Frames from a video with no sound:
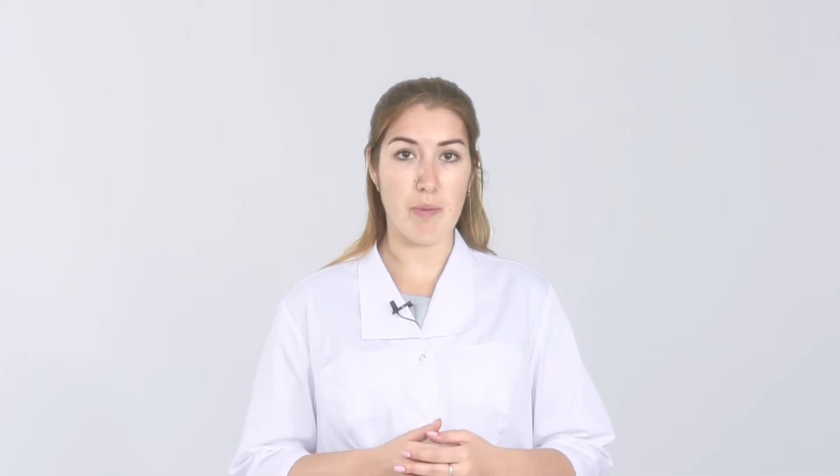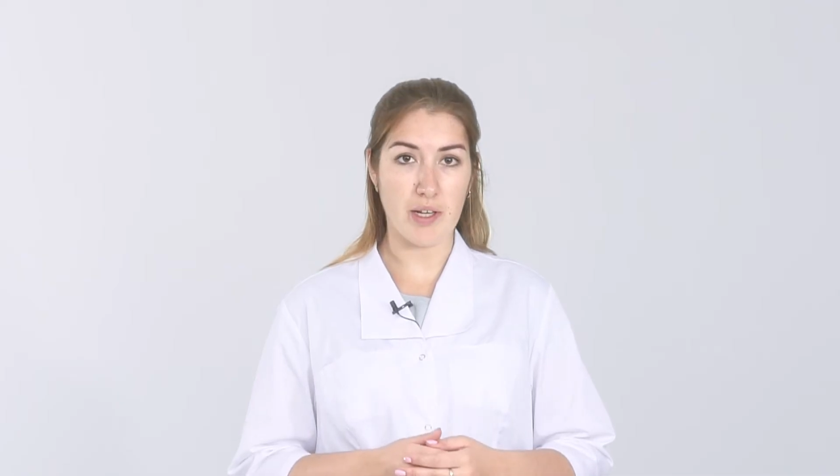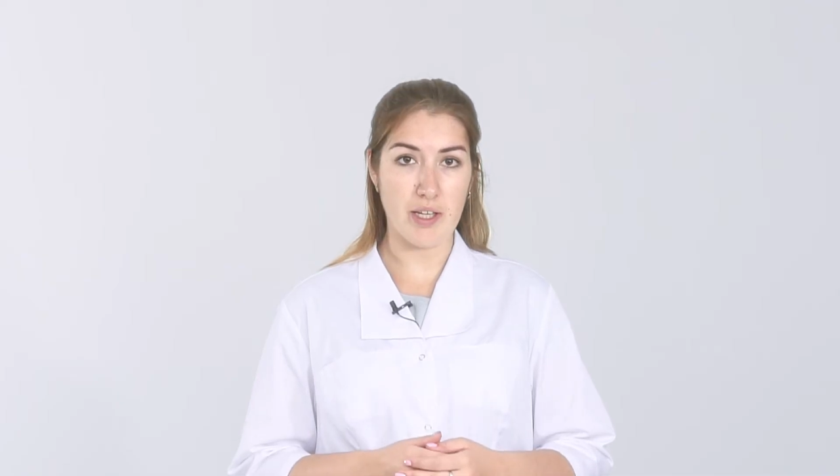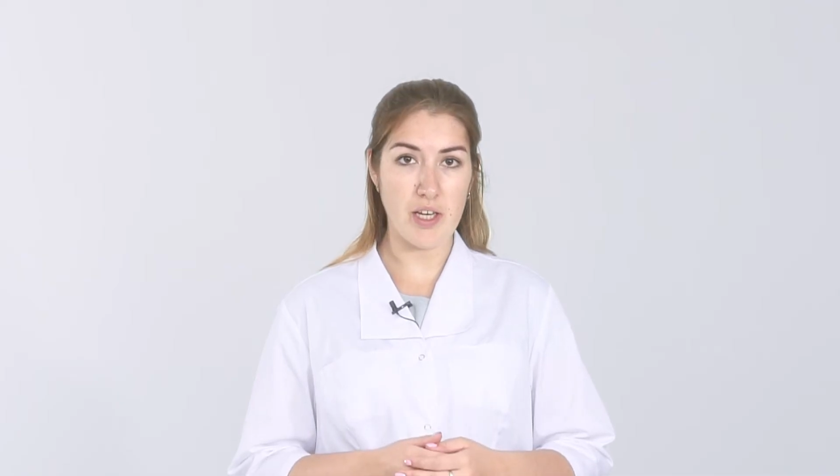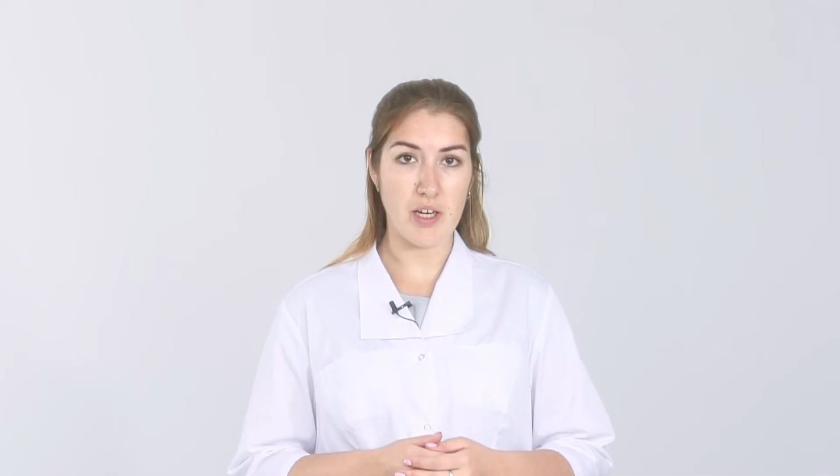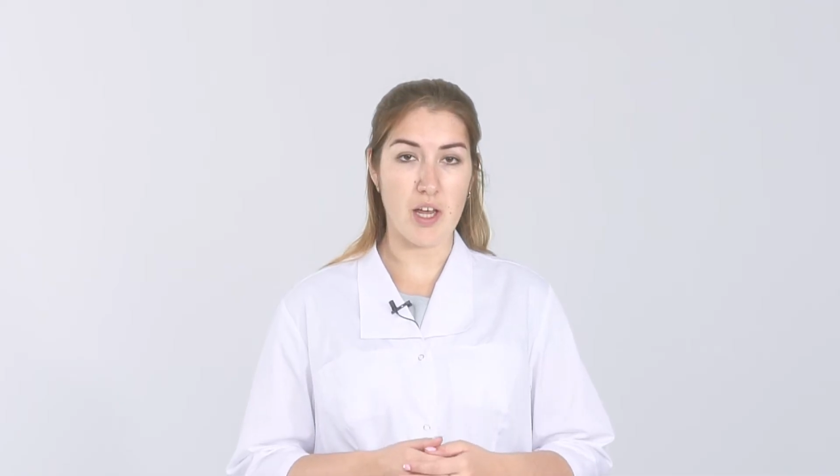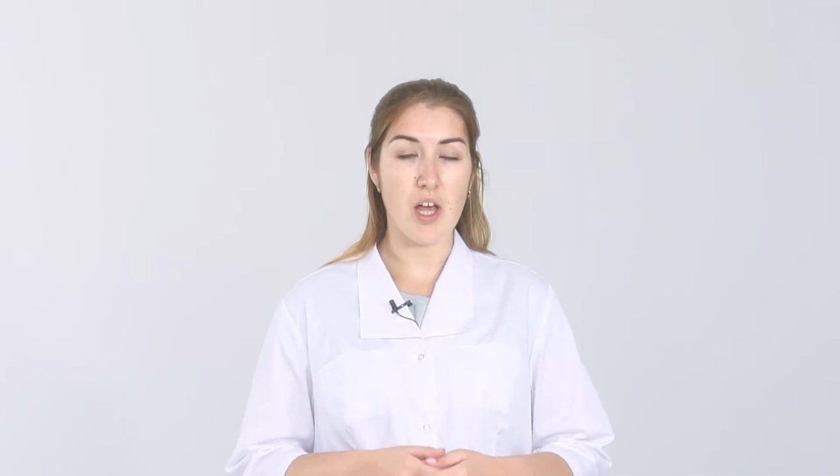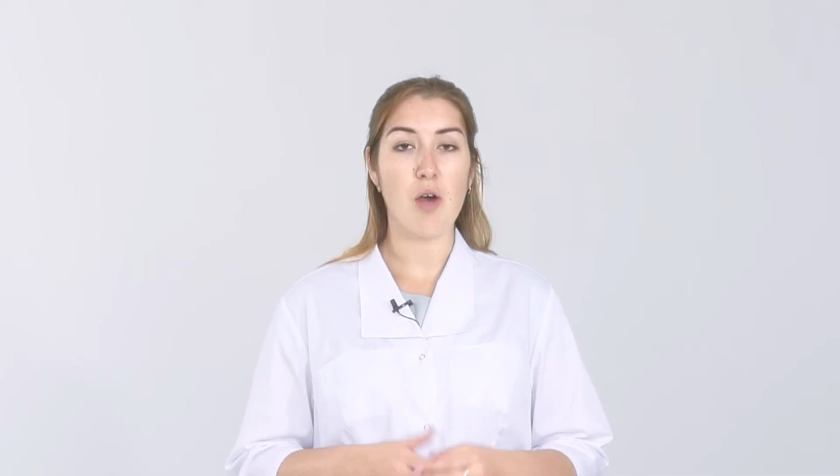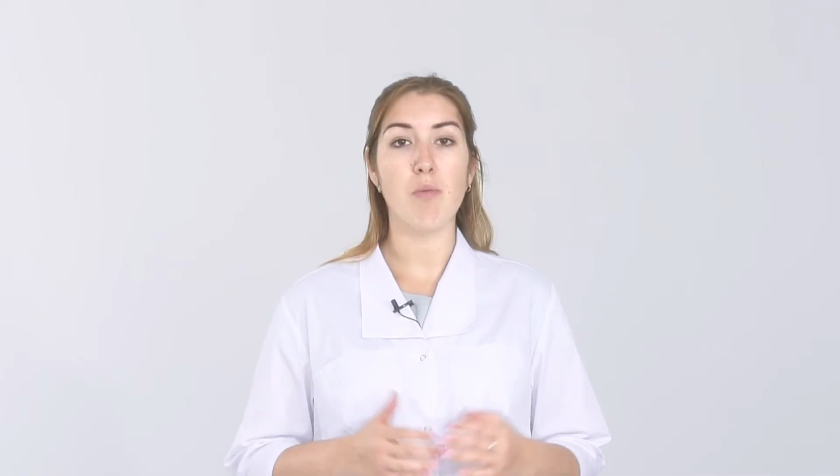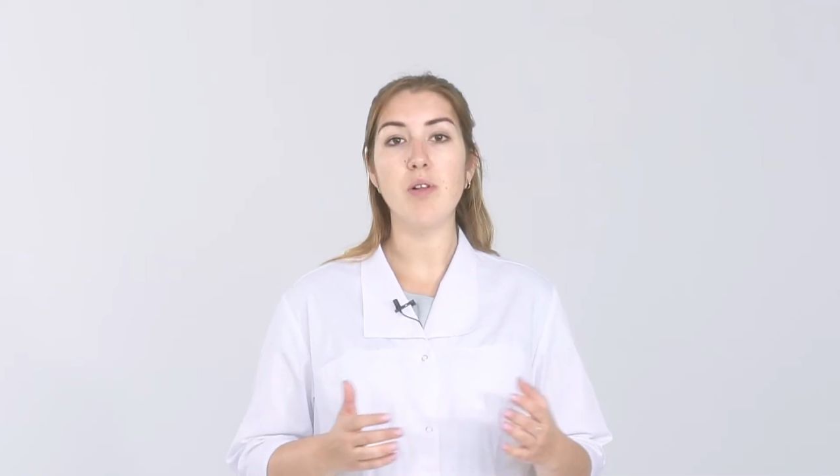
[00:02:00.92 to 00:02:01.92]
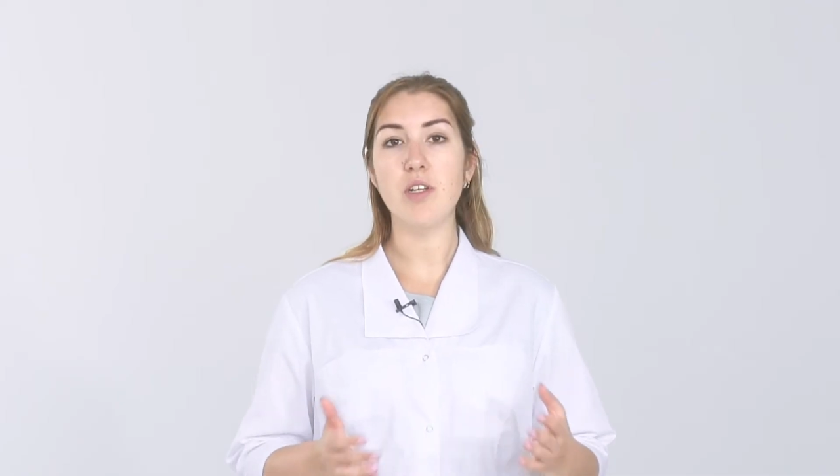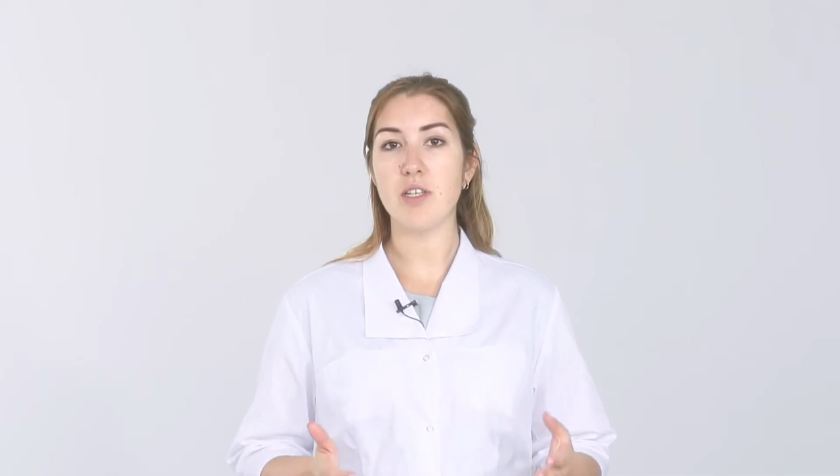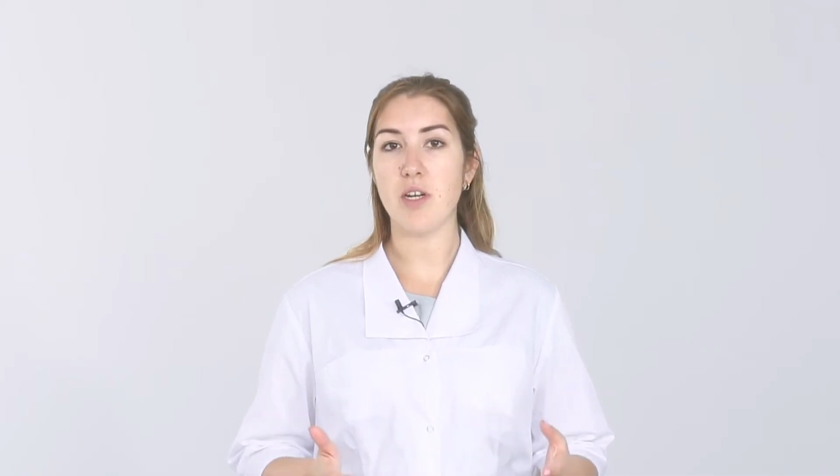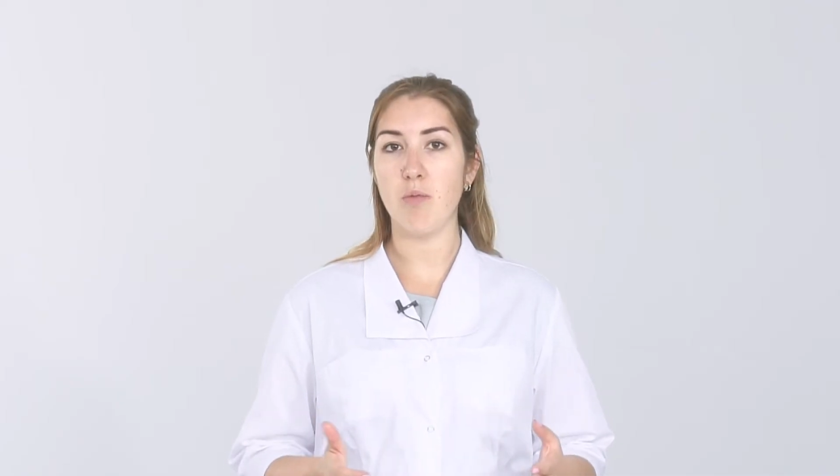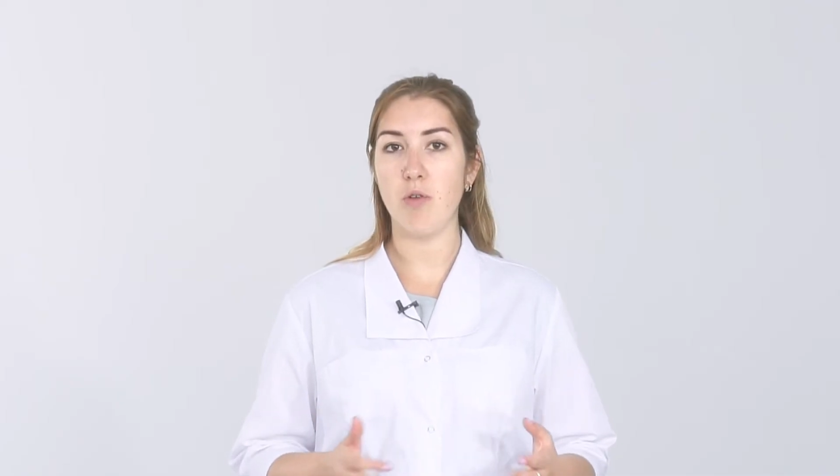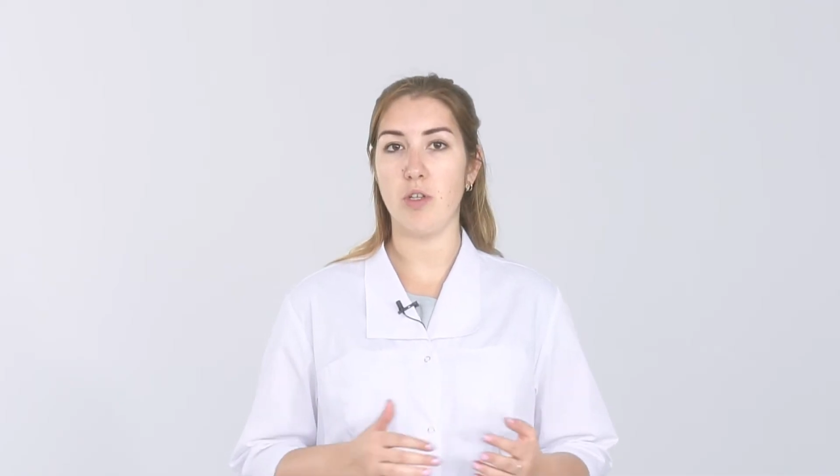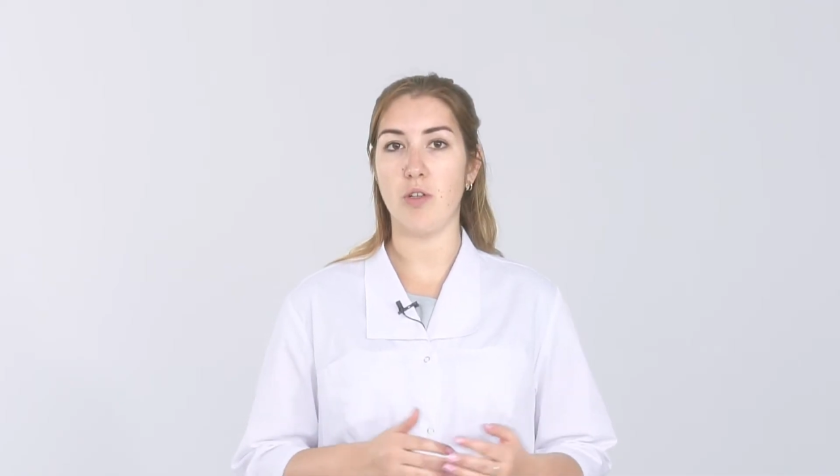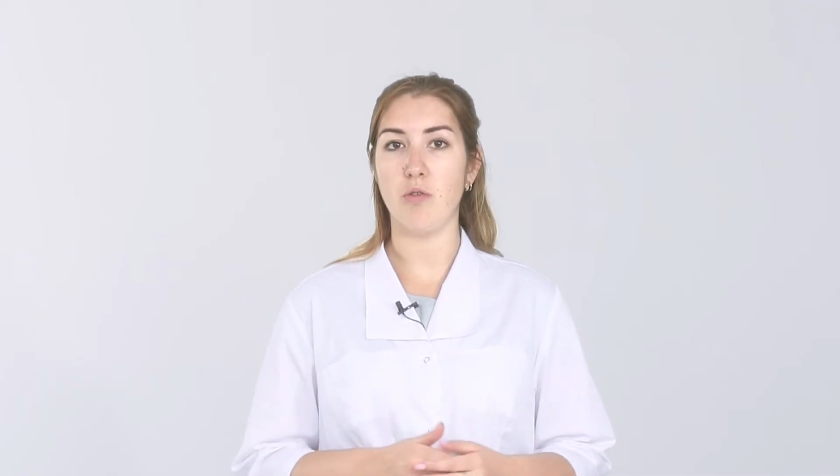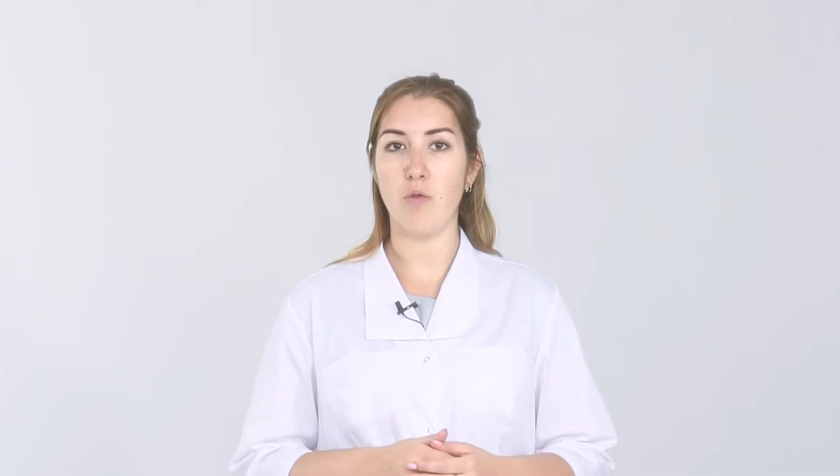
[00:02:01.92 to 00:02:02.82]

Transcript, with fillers: бактерий был разработан